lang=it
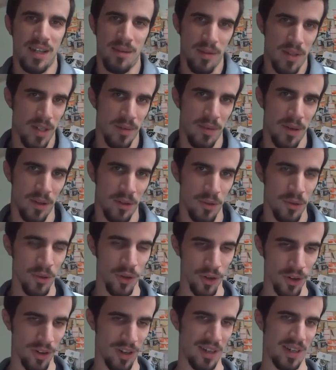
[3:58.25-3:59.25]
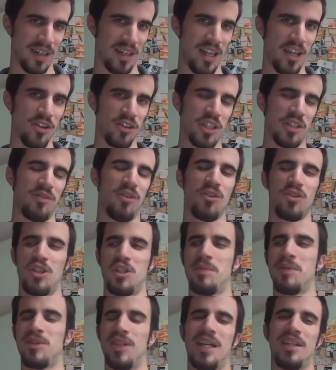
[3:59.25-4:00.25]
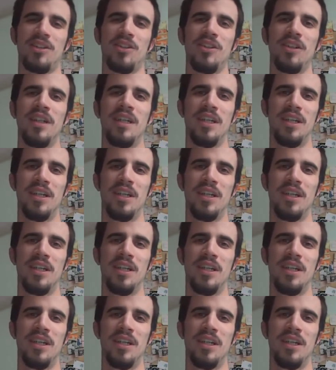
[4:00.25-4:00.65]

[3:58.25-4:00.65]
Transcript: una bella per il culo, anch'io se fossi sposato